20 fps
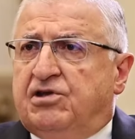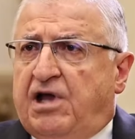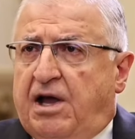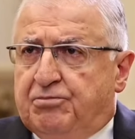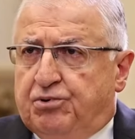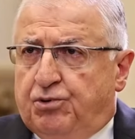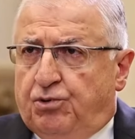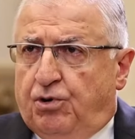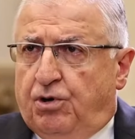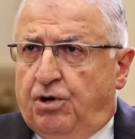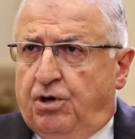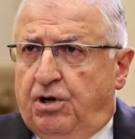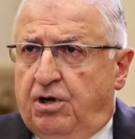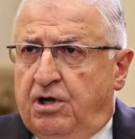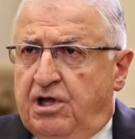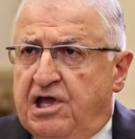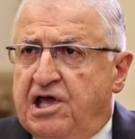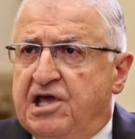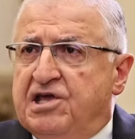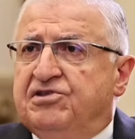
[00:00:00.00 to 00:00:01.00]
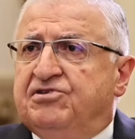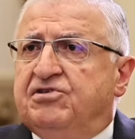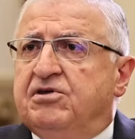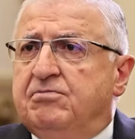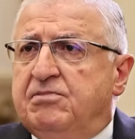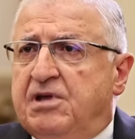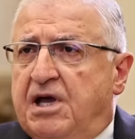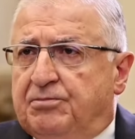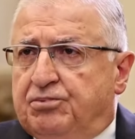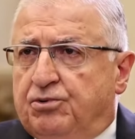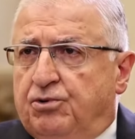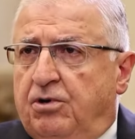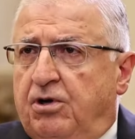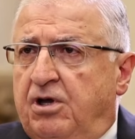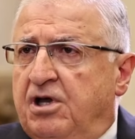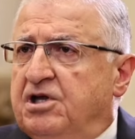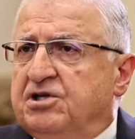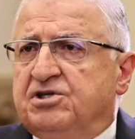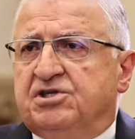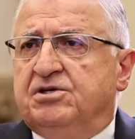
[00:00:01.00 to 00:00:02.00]
yapıyor, eğitim yapıyor.
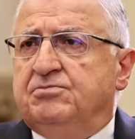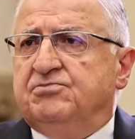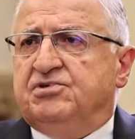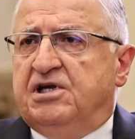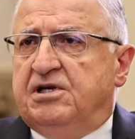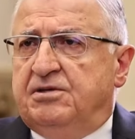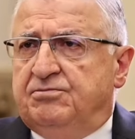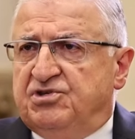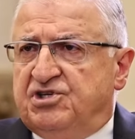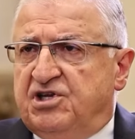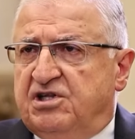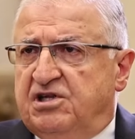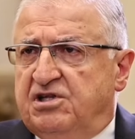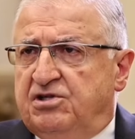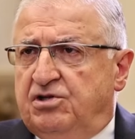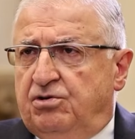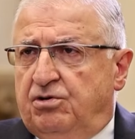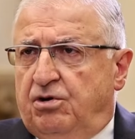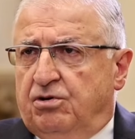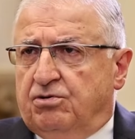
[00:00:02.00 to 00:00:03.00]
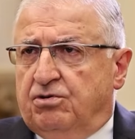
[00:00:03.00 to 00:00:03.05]
Kimsenin bir şey dediği yok.